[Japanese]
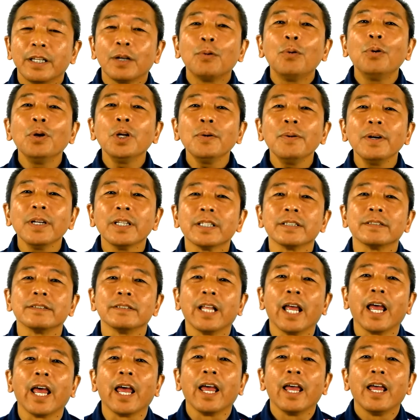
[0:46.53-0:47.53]
でこれはです
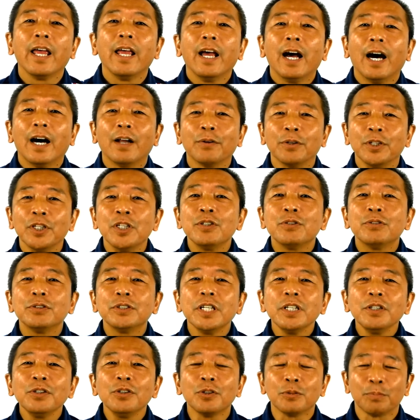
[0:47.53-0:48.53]
ねあの
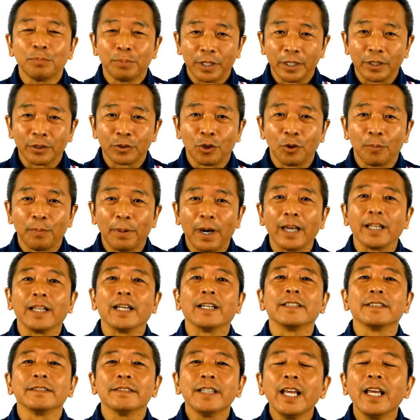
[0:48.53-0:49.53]
インクジェットのプリントの場合なん
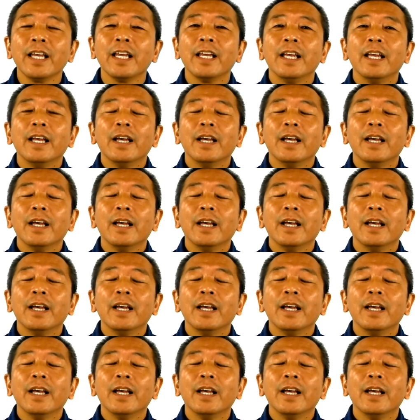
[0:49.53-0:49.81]
ですね。